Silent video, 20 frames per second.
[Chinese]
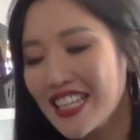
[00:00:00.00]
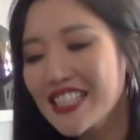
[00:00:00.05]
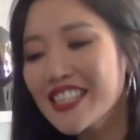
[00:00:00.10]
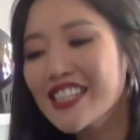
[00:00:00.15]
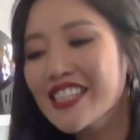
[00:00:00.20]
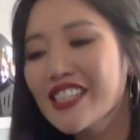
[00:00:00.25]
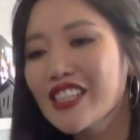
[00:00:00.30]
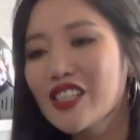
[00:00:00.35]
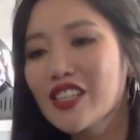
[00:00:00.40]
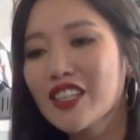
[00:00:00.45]
但
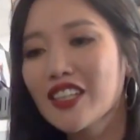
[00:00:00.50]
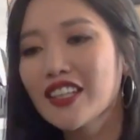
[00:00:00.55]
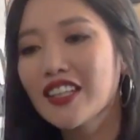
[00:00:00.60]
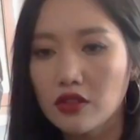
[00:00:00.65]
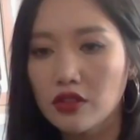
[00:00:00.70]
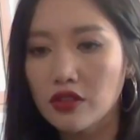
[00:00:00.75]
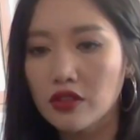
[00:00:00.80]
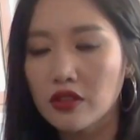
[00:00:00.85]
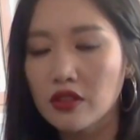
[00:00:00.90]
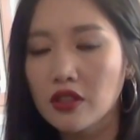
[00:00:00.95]
是
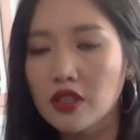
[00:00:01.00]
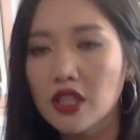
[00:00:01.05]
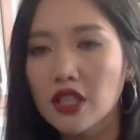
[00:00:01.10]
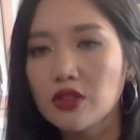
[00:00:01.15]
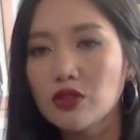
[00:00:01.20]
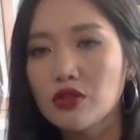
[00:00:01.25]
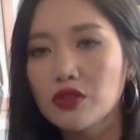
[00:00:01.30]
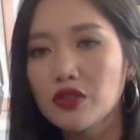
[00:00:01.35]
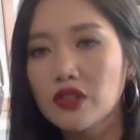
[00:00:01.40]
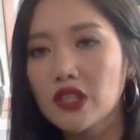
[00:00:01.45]
时
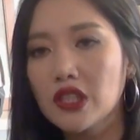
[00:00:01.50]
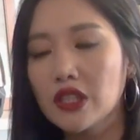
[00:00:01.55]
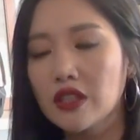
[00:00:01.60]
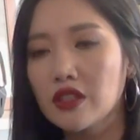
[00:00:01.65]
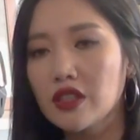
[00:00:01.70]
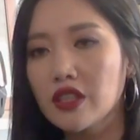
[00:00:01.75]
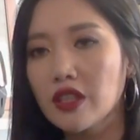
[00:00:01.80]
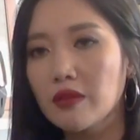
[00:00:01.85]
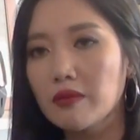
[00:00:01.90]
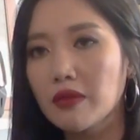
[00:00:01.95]
间就是
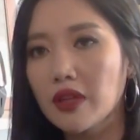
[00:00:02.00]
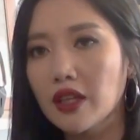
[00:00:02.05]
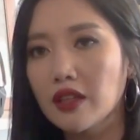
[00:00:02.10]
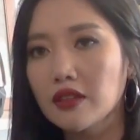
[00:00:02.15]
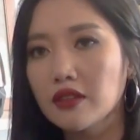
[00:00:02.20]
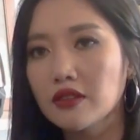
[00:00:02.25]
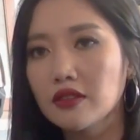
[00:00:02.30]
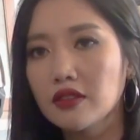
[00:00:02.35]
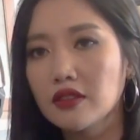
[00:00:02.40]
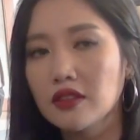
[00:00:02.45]
金钱嘛，
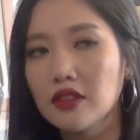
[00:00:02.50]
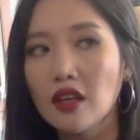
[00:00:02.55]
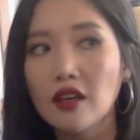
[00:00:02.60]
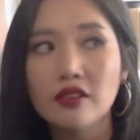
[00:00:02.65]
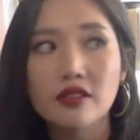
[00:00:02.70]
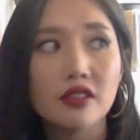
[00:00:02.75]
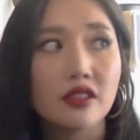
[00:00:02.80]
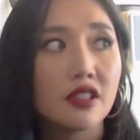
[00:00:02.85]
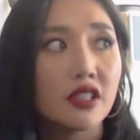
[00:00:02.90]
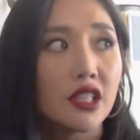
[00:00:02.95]
你知
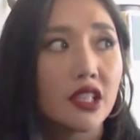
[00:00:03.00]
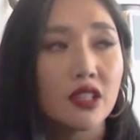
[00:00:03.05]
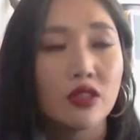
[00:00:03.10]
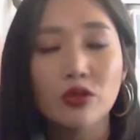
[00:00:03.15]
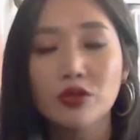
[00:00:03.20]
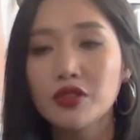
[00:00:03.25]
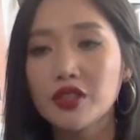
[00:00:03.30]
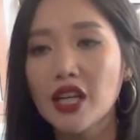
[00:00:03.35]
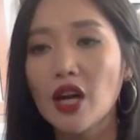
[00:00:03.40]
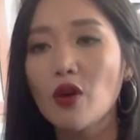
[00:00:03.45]
道，这些
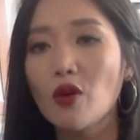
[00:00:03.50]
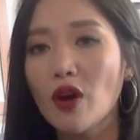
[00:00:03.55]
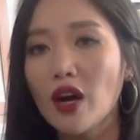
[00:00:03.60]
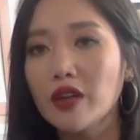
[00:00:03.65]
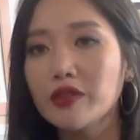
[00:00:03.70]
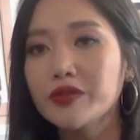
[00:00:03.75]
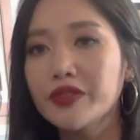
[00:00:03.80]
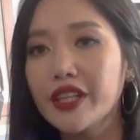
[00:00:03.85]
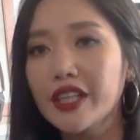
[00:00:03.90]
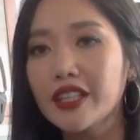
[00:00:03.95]
都是要
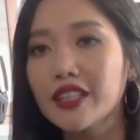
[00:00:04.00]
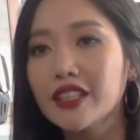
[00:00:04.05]
花费